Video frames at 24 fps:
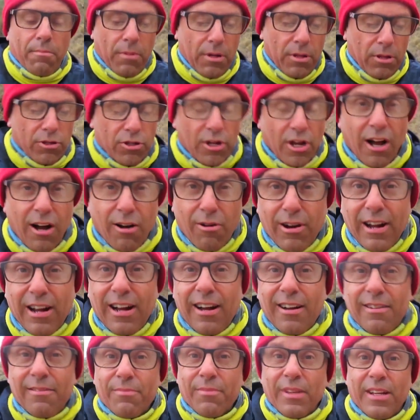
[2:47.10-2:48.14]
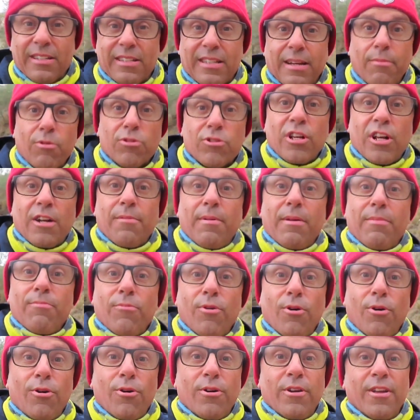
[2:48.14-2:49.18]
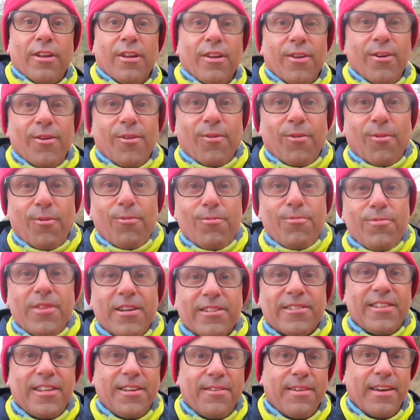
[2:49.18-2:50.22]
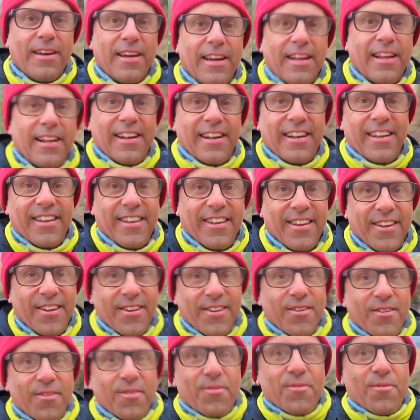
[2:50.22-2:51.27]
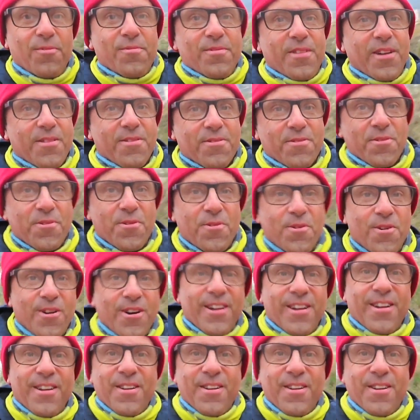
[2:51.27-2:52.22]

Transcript: Bueno, ahora estamos salvando un desnivel un tanto